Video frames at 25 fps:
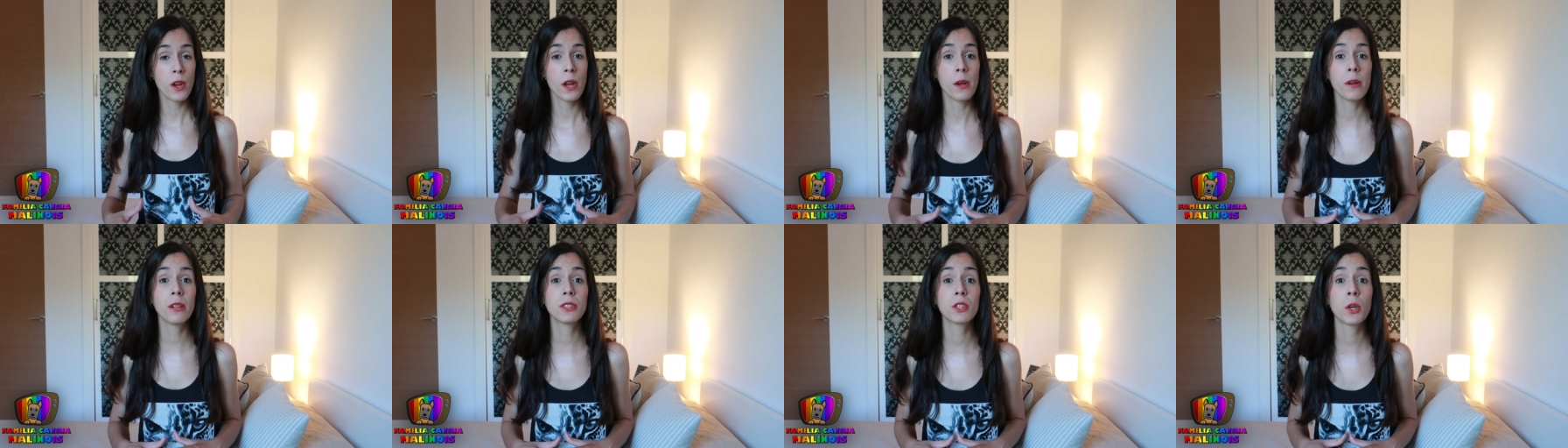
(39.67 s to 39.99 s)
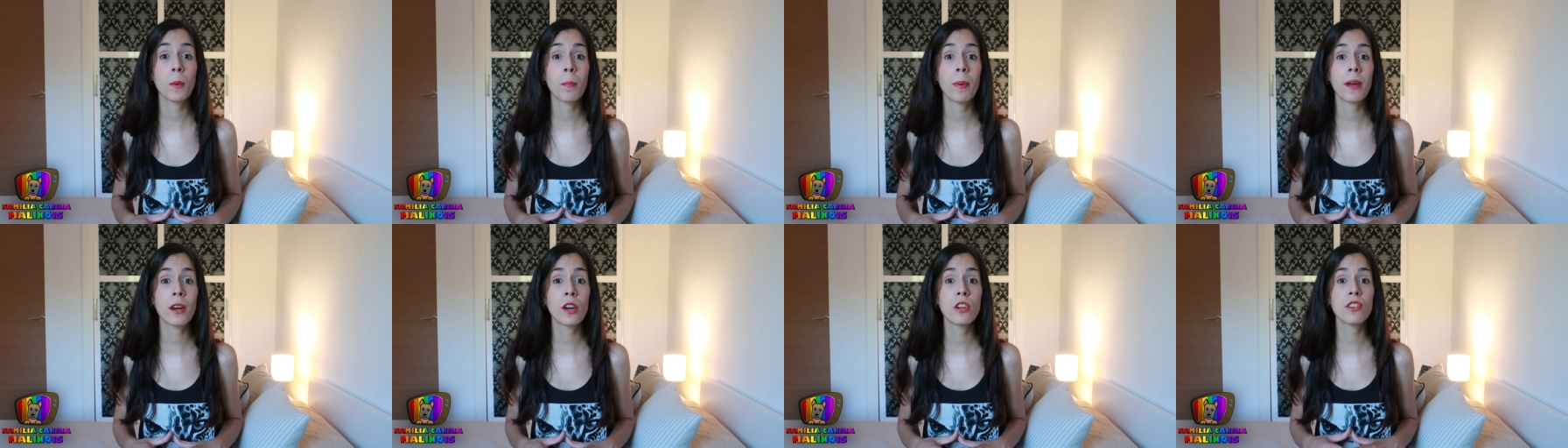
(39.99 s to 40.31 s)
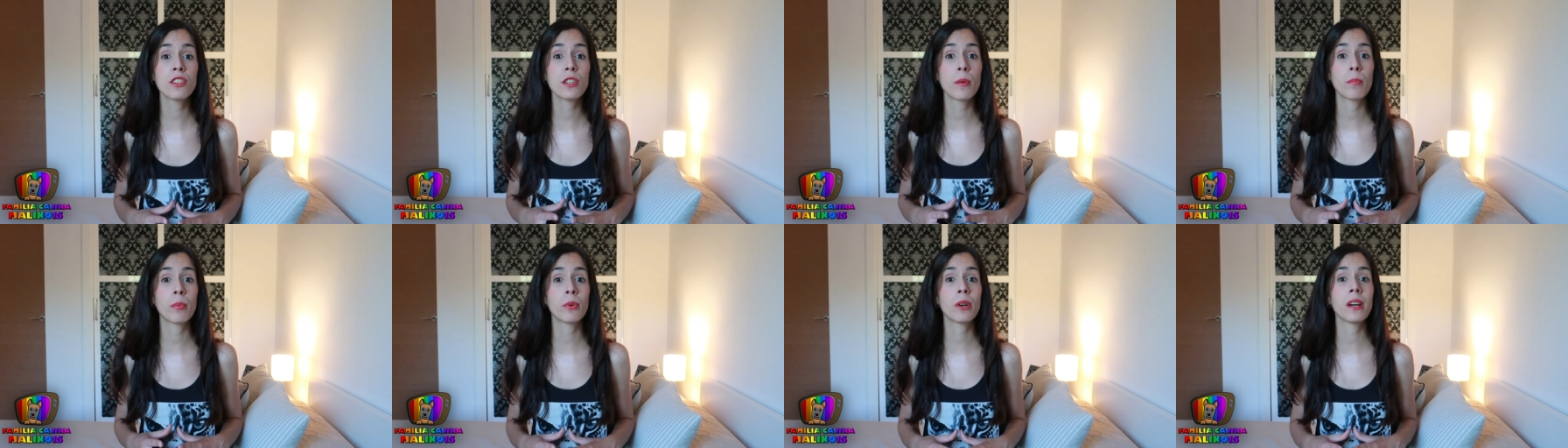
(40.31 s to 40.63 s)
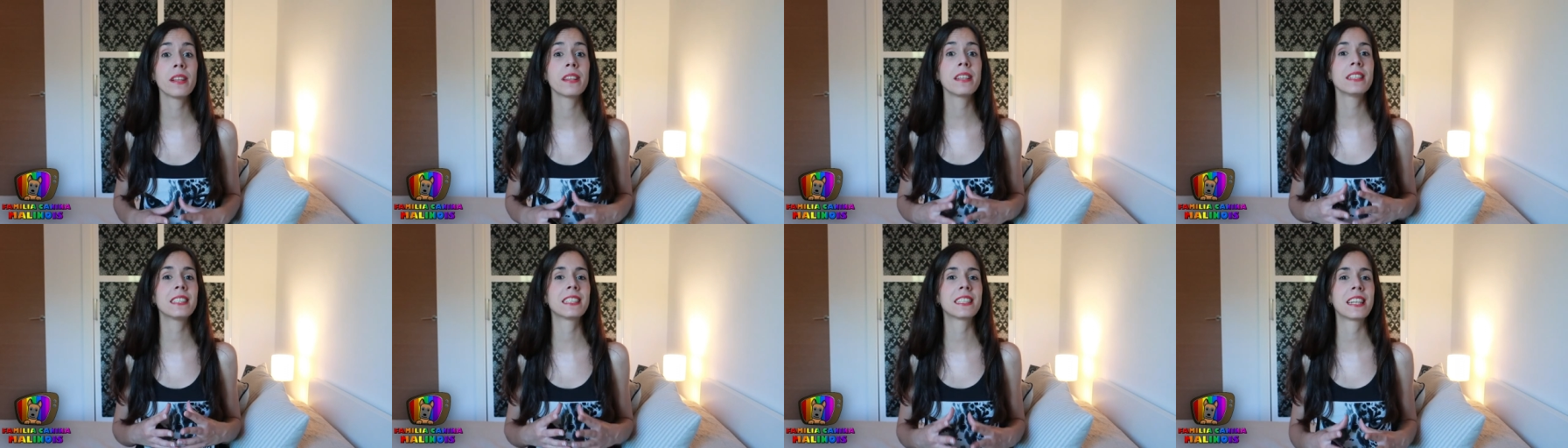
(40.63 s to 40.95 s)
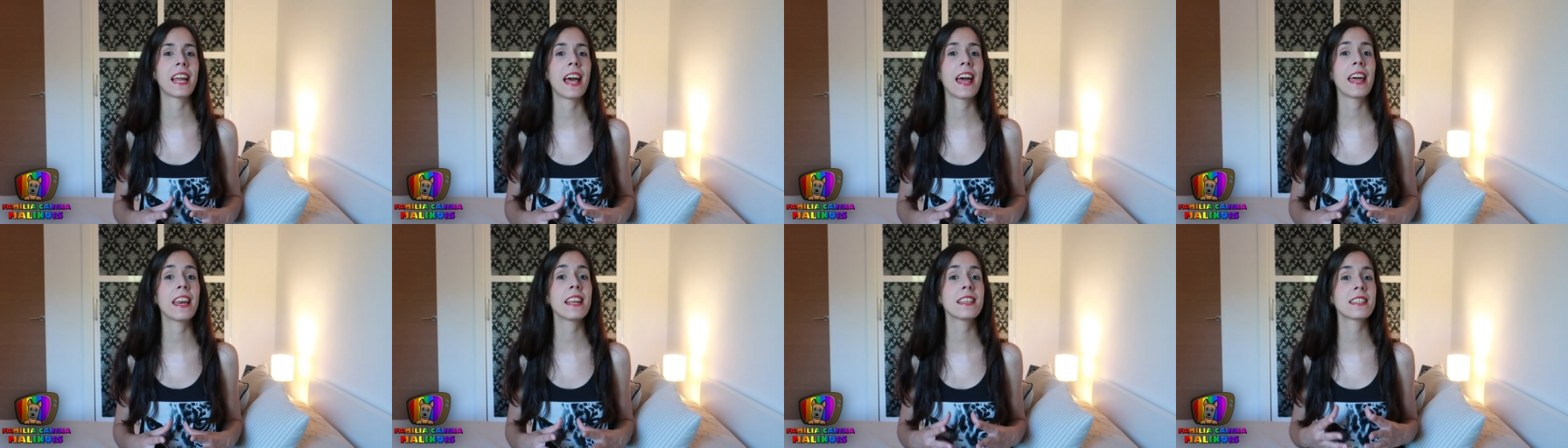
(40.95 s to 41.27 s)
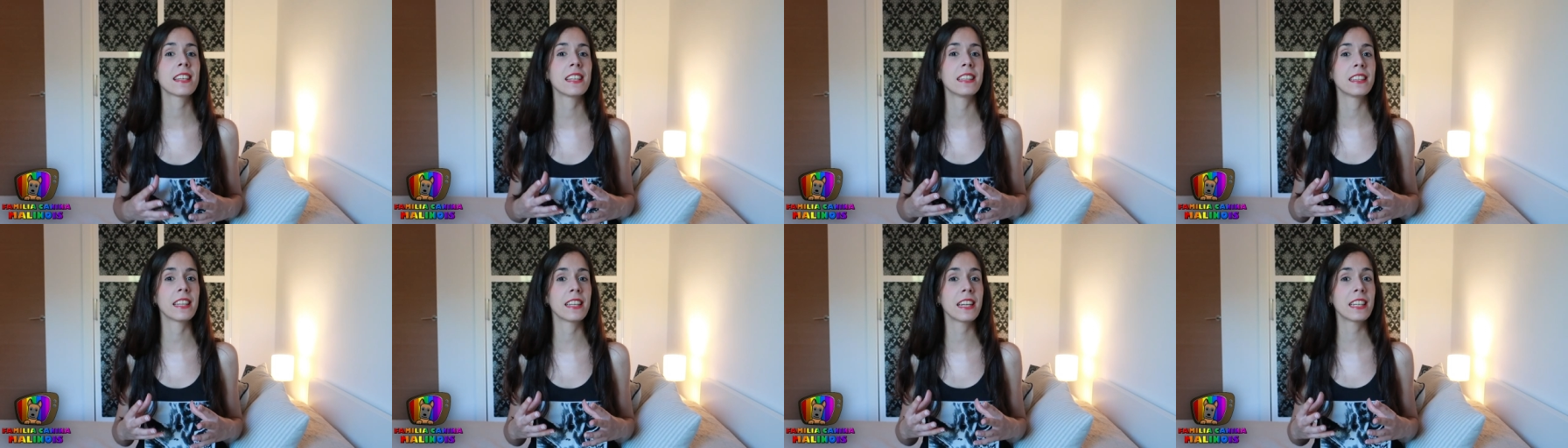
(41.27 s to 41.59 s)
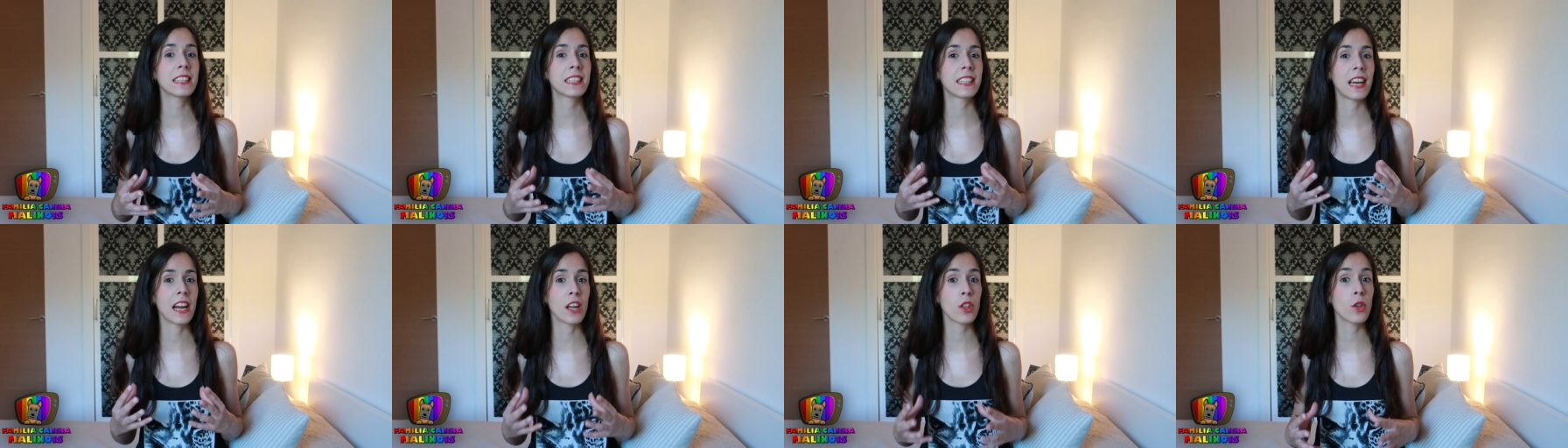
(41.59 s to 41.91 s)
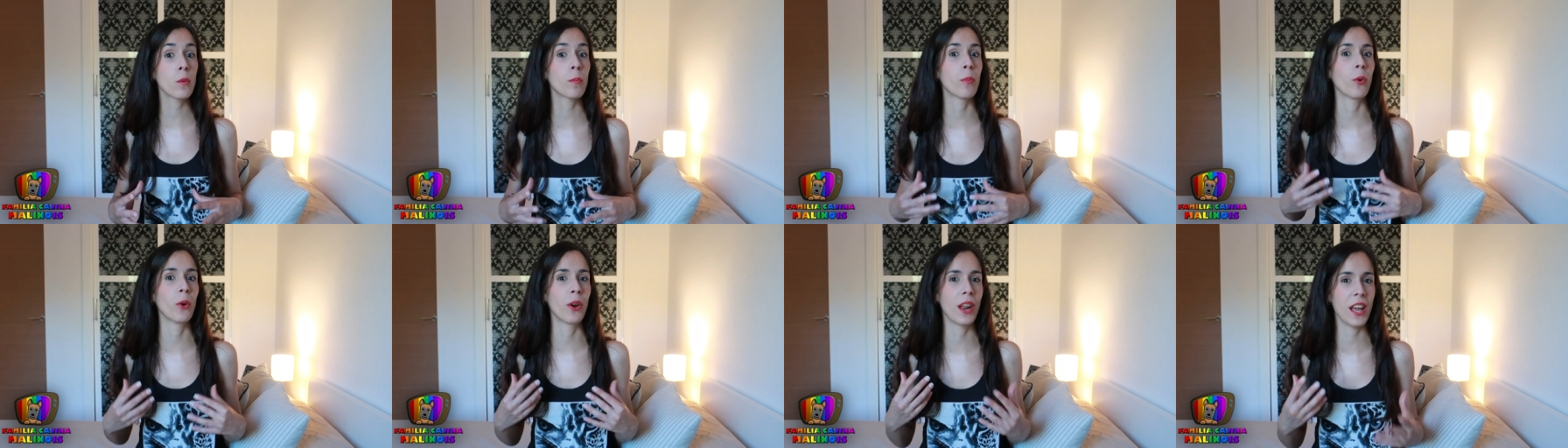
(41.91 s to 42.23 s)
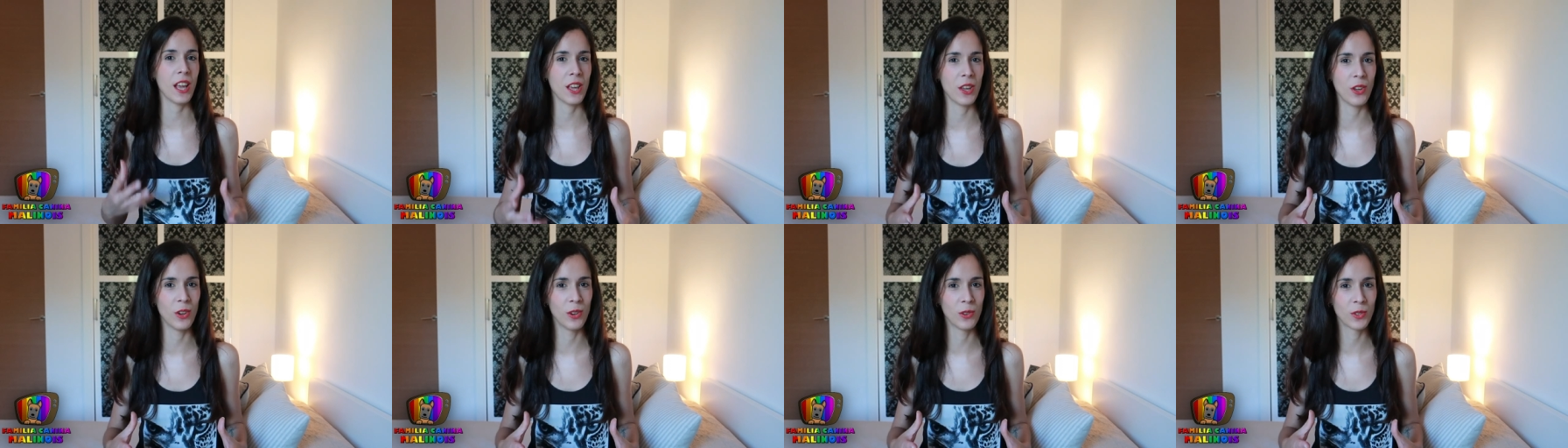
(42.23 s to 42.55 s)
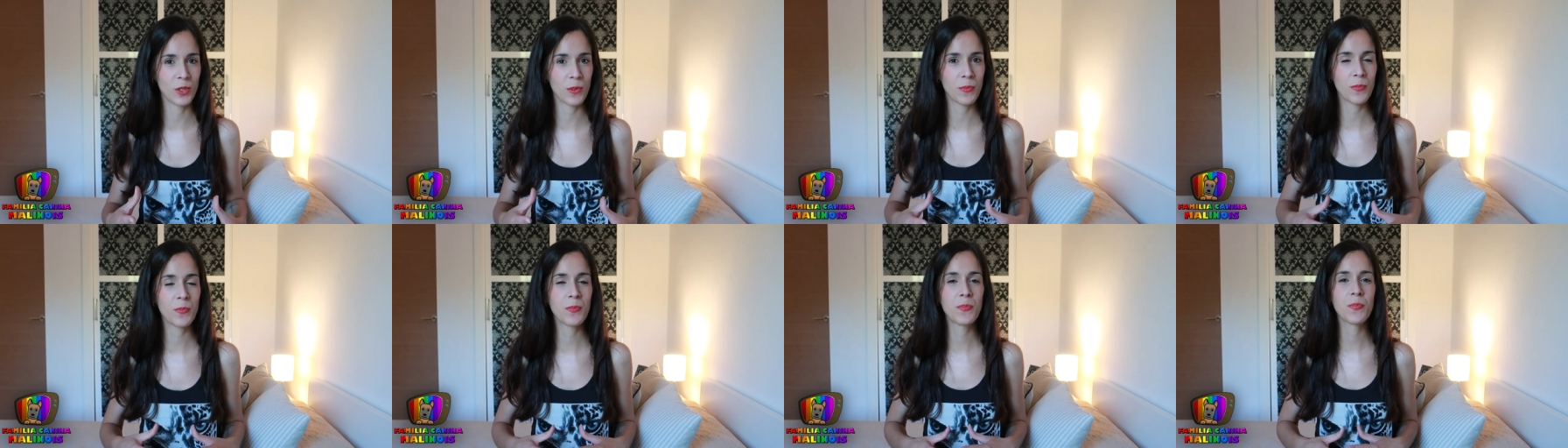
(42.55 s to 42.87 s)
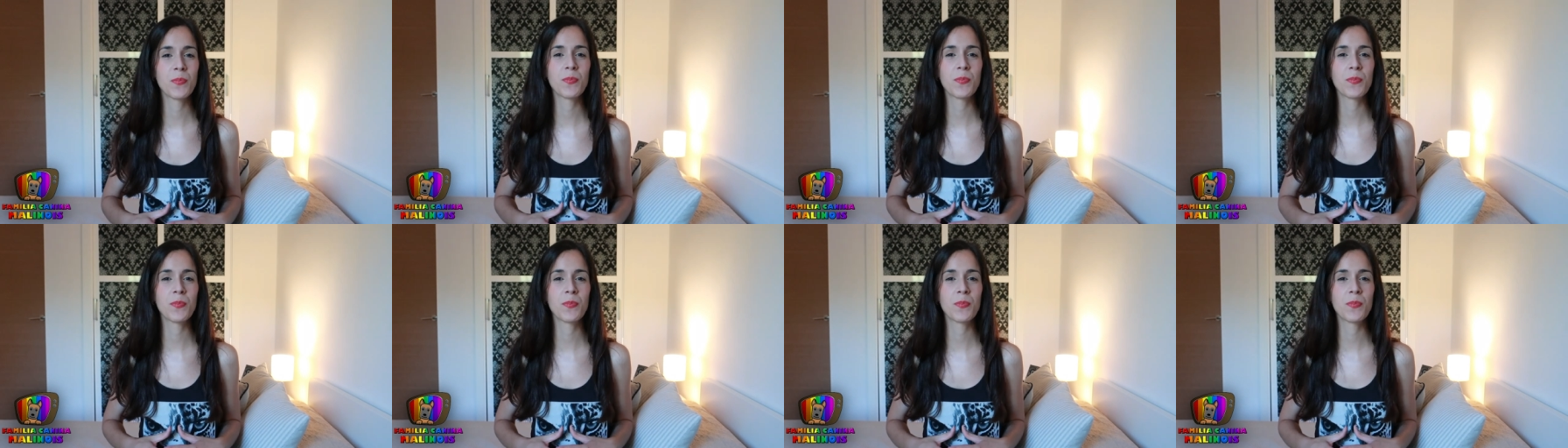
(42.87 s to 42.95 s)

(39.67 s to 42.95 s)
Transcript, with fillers: y nuestro perro se puede distraer y sentir atraído por ellos.